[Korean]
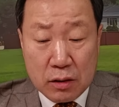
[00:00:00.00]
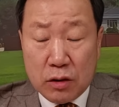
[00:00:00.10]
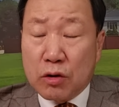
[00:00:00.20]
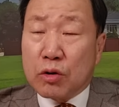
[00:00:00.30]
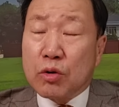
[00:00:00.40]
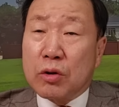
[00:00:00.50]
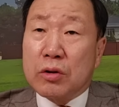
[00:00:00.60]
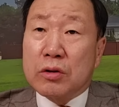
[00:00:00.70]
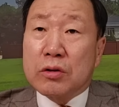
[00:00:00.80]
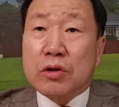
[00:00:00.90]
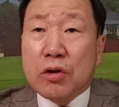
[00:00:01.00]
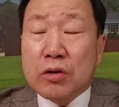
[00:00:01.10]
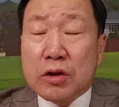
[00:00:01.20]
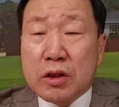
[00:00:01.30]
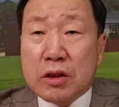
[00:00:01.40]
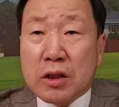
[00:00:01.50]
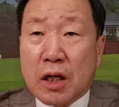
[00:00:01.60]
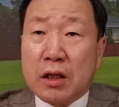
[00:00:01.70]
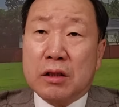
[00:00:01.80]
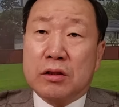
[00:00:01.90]
이것도
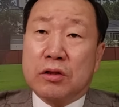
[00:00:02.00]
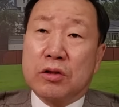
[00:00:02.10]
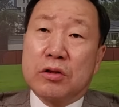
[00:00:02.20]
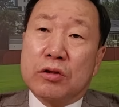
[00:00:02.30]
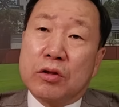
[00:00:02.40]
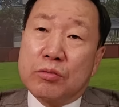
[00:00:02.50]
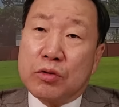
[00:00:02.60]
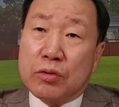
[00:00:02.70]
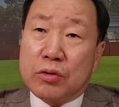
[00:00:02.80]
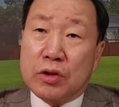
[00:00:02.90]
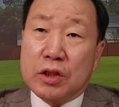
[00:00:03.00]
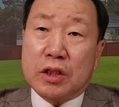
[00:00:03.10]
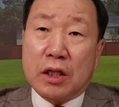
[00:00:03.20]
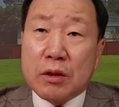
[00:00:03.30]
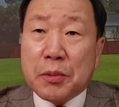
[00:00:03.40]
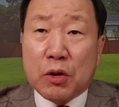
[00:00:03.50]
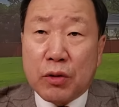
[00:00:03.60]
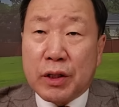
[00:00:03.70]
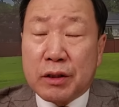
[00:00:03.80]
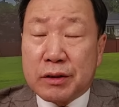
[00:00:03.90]
정진상 전 정무조정실장의
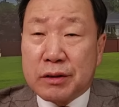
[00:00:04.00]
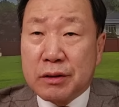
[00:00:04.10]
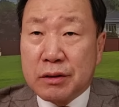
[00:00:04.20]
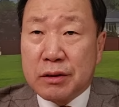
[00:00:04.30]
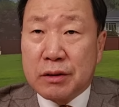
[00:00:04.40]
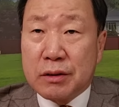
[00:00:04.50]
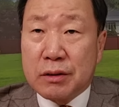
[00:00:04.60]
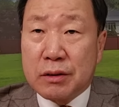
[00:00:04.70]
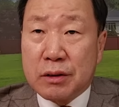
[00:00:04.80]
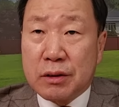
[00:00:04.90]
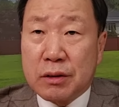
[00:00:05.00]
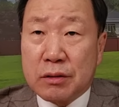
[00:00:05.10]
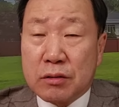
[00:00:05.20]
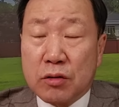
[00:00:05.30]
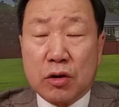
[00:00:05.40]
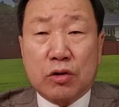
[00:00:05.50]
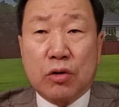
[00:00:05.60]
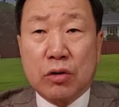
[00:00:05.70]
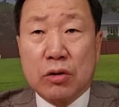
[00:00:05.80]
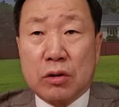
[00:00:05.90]
변호인이거든요. 그러니까
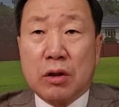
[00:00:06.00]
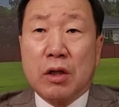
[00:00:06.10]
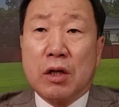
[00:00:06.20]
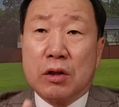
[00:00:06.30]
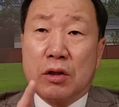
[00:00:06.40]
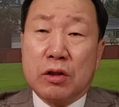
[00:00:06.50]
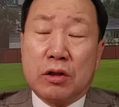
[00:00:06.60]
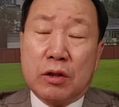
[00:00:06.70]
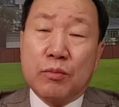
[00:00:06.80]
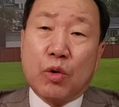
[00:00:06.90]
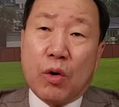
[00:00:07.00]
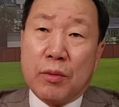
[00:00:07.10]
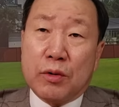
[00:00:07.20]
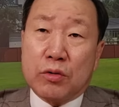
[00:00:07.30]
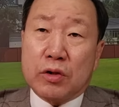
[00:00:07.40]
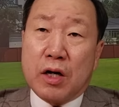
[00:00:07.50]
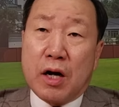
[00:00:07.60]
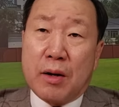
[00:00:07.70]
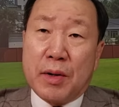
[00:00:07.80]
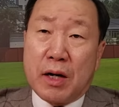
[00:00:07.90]
저는 이 김동화
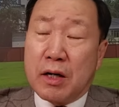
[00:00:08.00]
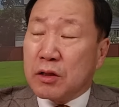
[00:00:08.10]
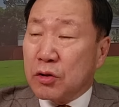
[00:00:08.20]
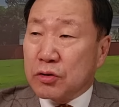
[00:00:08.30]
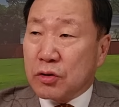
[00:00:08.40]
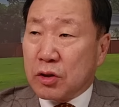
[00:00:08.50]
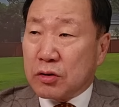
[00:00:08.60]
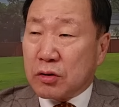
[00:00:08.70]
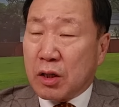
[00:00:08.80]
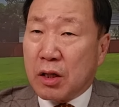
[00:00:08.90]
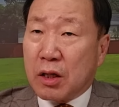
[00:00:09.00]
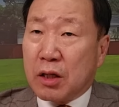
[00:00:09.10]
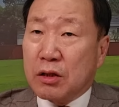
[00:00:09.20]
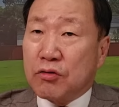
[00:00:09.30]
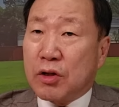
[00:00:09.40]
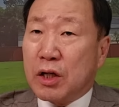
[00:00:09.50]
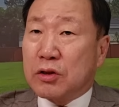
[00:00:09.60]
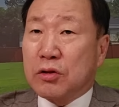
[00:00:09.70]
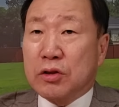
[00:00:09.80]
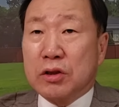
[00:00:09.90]
변호사가 아마 경선에서 탈락한 뒤에
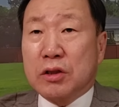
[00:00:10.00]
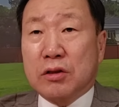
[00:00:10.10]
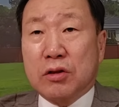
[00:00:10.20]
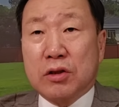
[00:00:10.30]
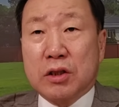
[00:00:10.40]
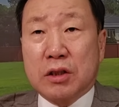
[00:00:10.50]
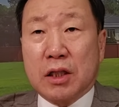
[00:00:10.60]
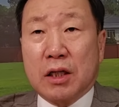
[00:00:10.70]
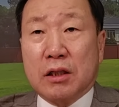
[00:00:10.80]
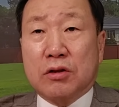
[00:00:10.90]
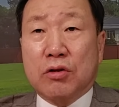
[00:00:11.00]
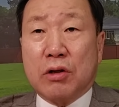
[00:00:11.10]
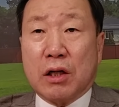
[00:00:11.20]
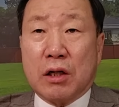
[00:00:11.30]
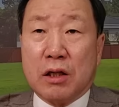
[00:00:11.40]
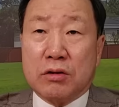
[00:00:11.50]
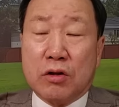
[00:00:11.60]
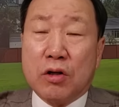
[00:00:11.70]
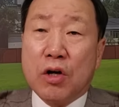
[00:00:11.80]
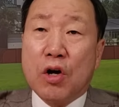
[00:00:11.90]
정진상 전 실장한테 전화를
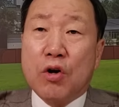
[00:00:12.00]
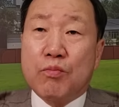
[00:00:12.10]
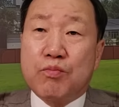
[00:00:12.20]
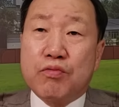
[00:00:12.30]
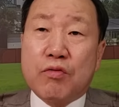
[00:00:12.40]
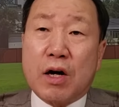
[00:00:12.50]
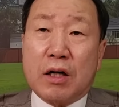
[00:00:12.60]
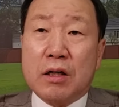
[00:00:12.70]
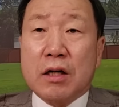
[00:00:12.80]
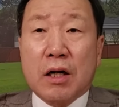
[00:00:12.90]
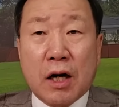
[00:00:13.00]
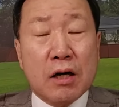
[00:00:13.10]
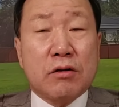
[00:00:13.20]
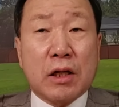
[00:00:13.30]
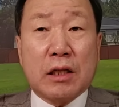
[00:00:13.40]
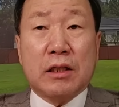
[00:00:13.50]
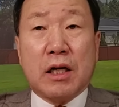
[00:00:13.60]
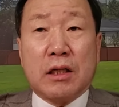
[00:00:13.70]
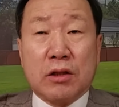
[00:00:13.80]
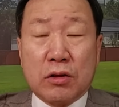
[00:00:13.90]
해서 부활을 한 것
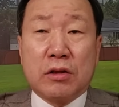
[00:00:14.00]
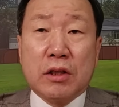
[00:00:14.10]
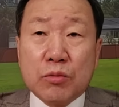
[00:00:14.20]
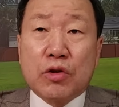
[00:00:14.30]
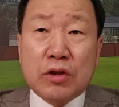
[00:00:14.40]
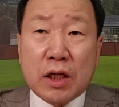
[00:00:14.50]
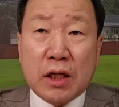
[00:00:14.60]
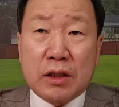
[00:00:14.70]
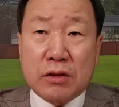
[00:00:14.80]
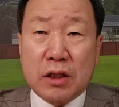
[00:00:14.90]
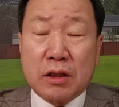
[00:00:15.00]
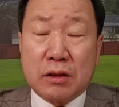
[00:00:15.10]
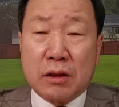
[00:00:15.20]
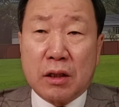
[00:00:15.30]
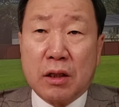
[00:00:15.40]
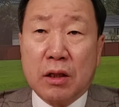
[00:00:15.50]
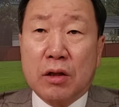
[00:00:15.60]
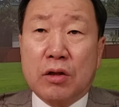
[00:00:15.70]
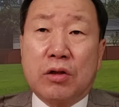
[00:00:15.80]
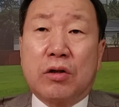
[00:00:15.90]
아니냐 이런 의문을 제기한 적이 있는데
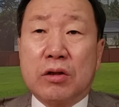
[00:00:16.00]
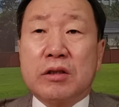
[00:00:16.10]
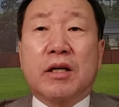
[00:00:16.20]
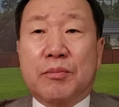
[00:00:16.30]
그거는 이제